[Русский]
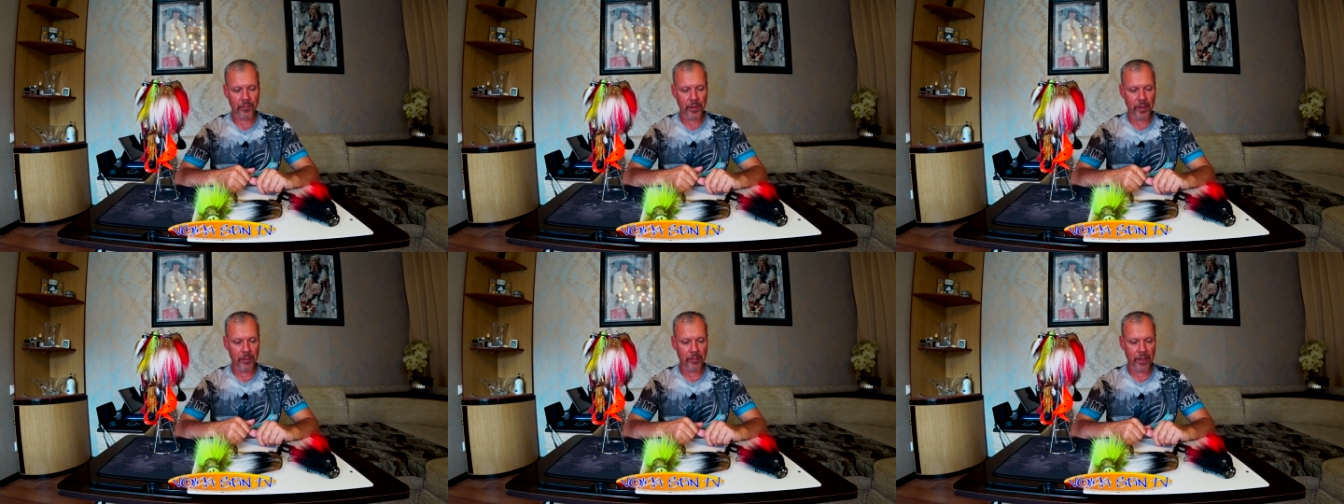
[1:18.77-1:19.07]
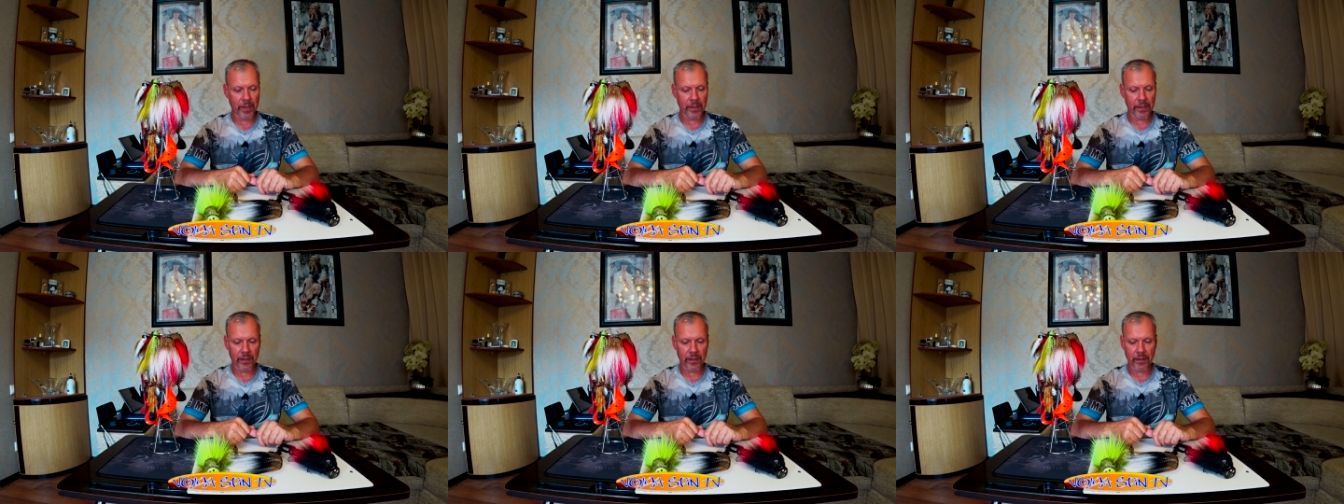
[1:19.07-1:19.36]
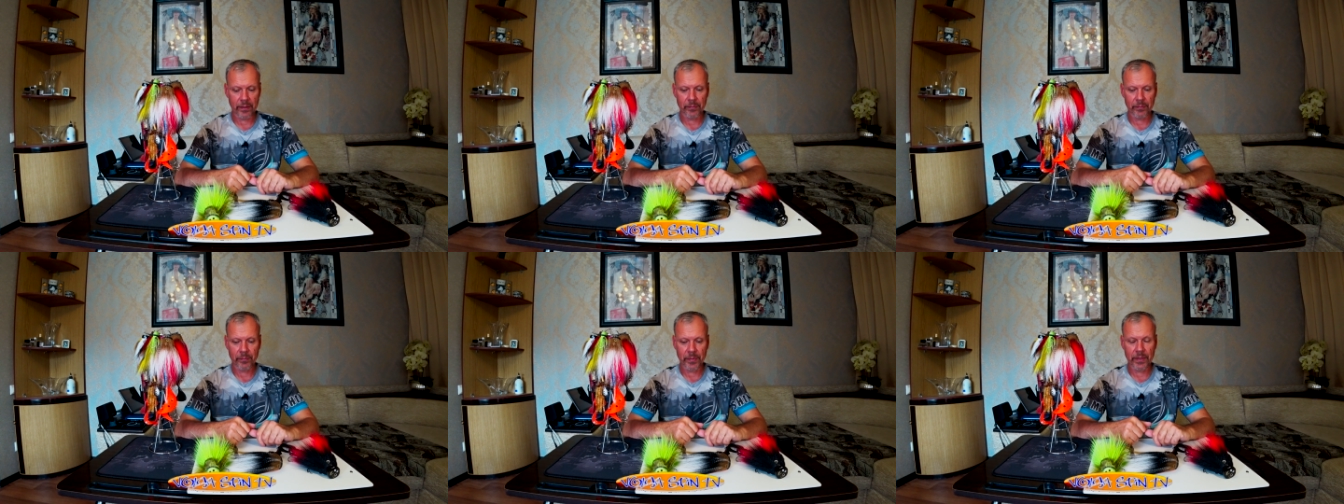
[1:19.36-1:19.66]

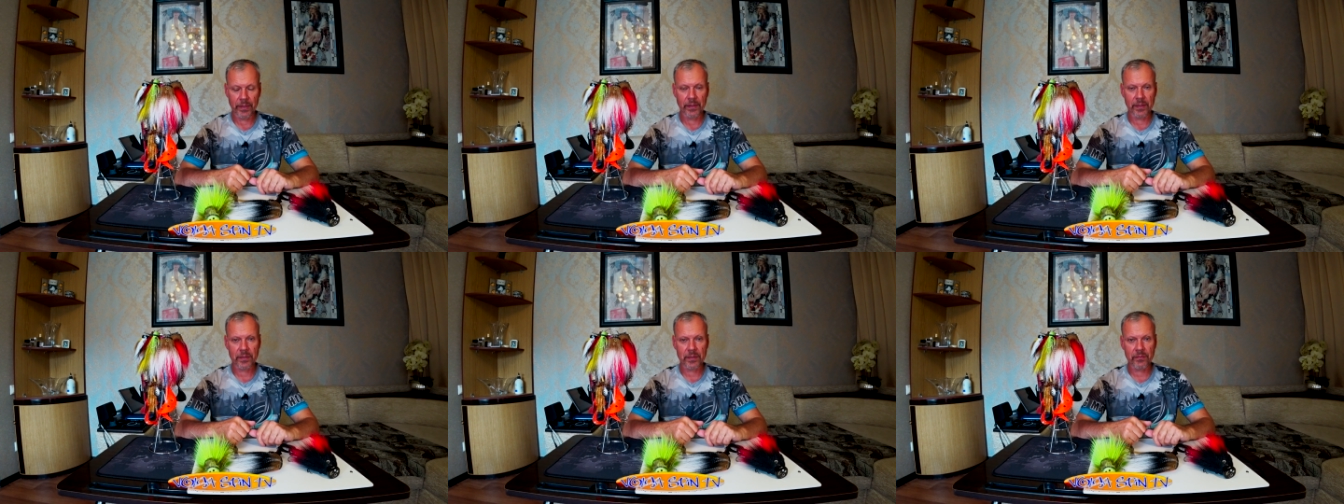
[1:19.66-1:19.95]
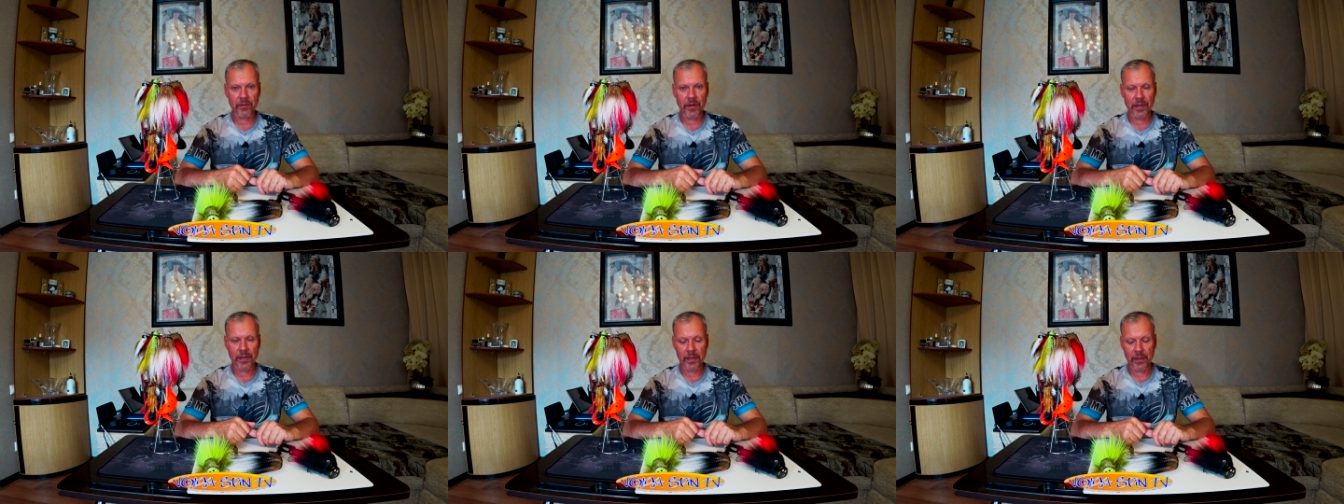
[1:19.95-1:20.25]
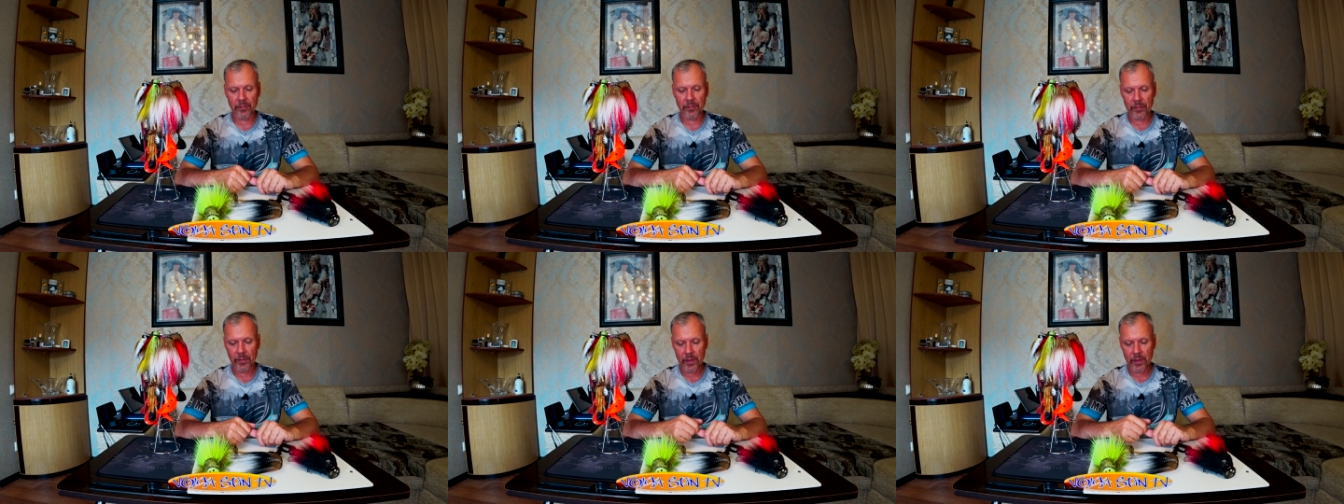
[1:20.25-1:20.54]
приманок под
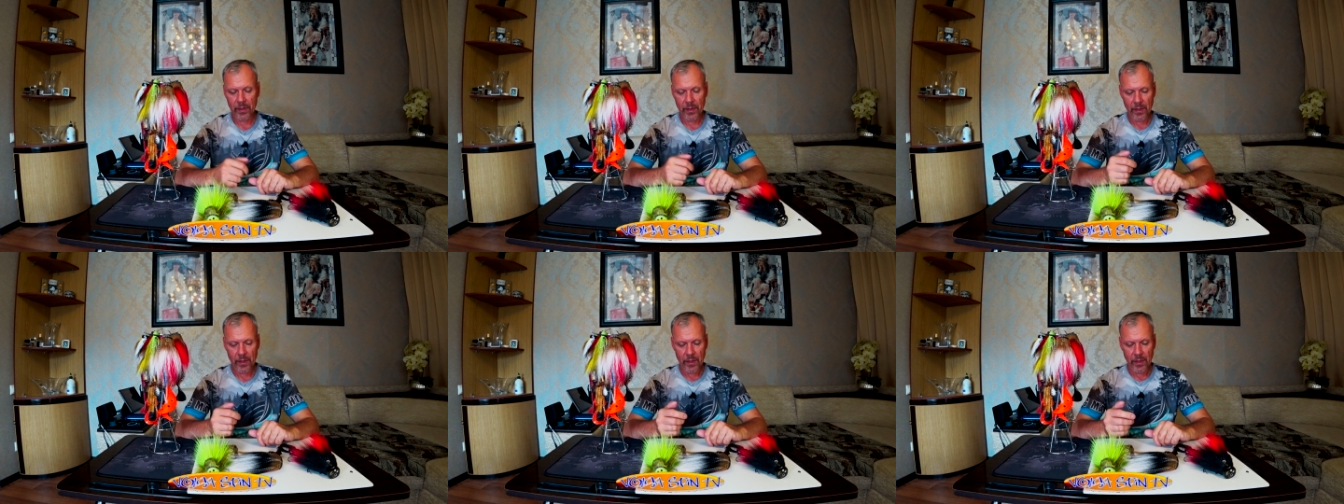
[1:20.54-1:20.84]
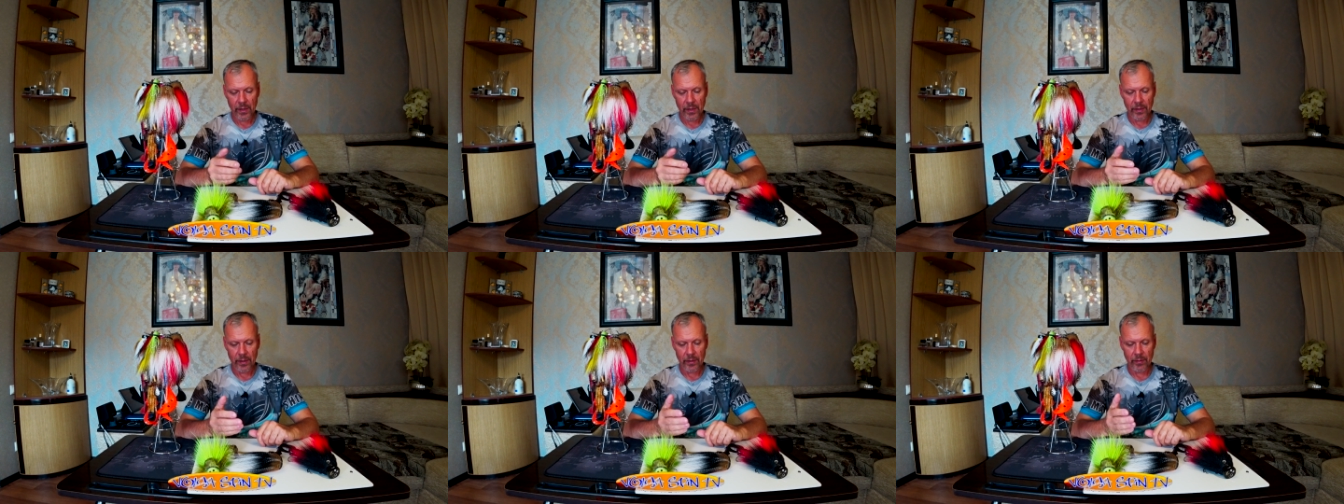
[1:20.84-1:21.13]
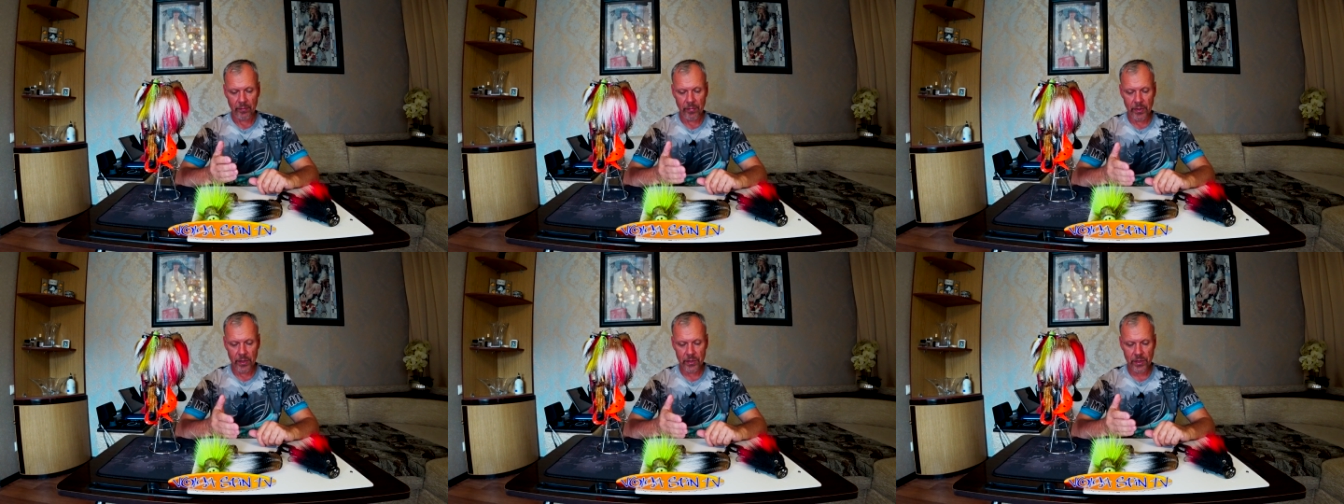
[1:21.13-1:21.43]
названием э,
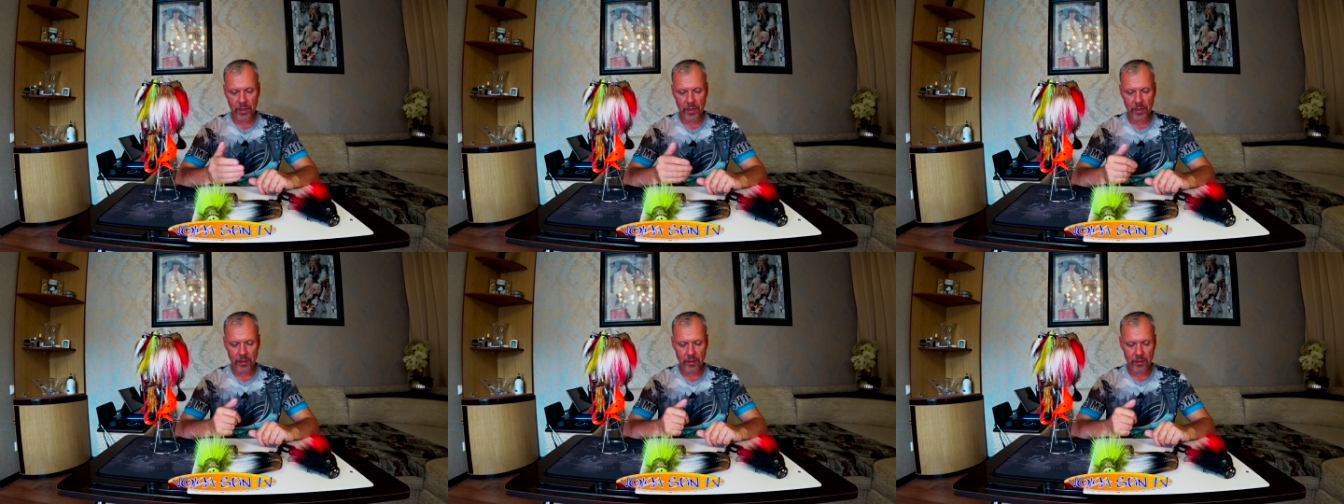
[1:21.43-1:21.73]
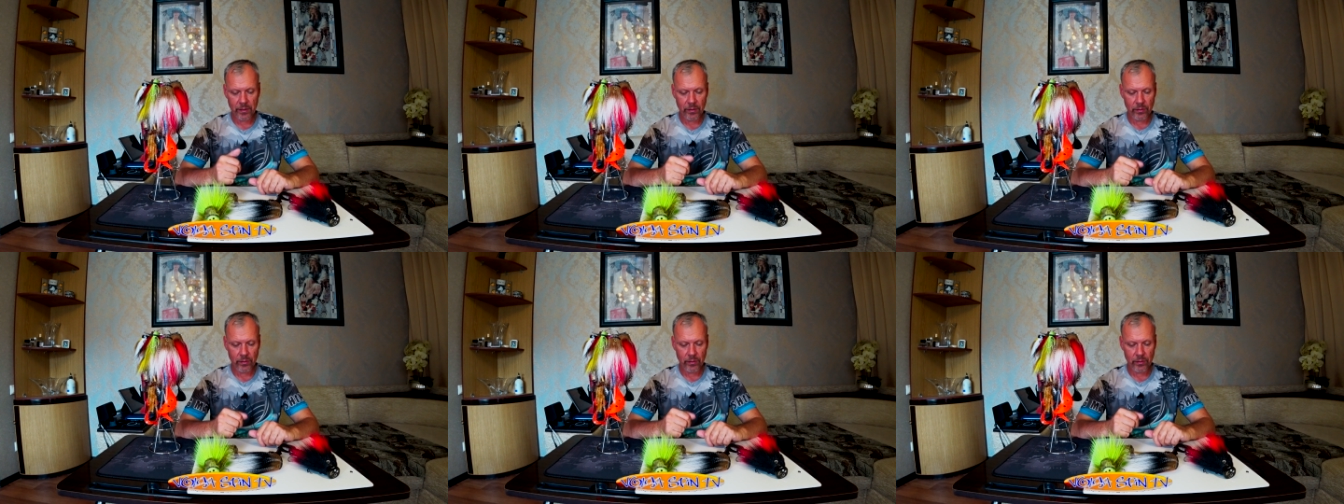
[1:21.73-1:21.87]
«Мышки».